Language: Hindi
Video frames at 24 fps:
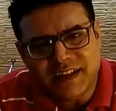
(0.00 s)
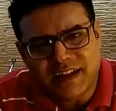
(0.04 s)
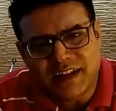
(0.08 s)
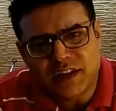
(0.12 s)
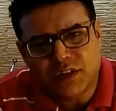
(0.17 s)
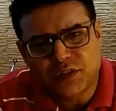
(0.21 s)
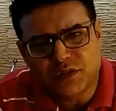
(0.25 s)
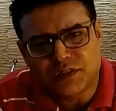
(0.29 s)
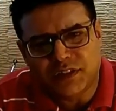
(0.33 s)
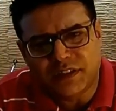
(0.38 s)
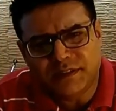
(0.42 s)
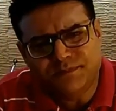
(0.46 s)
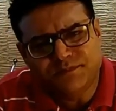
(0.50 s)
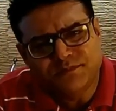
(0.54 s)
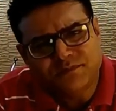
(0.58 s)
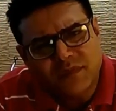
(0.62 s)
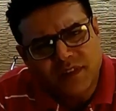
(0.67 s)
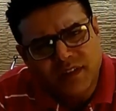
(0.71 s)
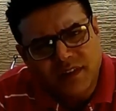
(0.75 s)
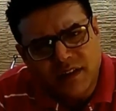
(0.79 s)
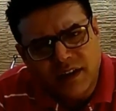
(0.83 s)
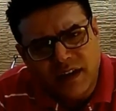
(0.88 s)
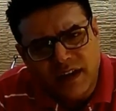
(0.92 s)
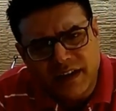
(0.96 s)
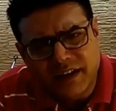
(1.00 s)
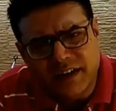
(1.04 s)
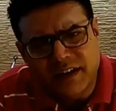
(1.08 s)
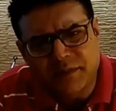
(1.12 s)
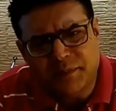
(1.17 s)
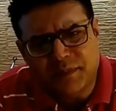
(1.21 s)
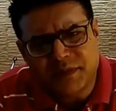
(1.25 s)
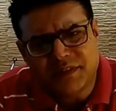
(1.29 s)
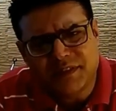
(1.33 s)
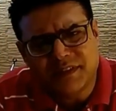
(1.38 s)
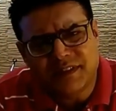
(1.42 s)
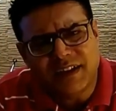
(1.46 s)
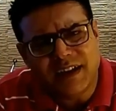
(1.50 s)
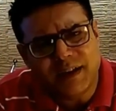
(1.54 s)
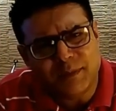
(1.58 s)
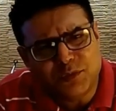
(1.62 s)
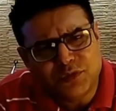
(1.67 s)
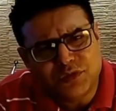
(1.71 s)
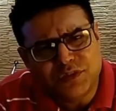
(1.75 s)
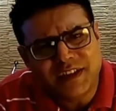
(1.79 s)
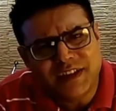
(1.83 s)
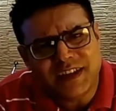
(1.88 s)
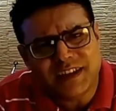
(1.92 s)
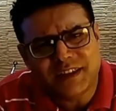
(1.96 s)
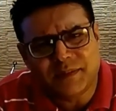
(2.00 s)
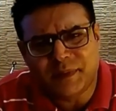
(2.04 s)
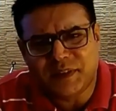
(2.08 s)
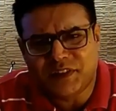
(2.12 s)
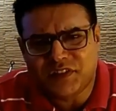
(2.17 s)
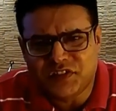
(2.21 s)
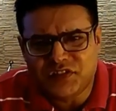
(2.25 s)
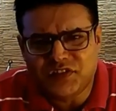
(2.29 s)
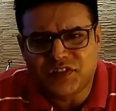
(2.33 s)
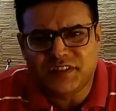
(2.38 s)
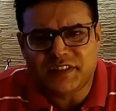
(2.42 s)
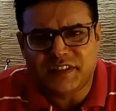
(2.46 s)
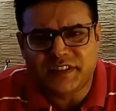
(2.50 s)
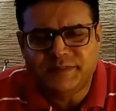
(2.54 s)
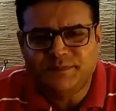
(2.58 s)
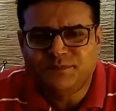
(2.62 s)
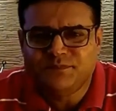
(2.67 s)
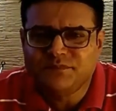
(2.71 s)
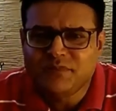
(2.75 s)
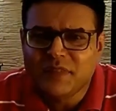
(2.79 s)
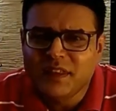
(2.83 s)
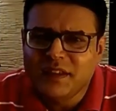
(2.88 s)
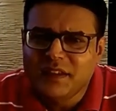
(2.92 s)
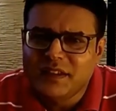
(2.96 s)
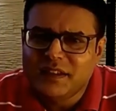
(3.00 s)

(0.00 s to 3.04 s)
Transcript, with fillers: मसाला डोसा 100 परसेंट अप टू द एक्सपेक्टेशन है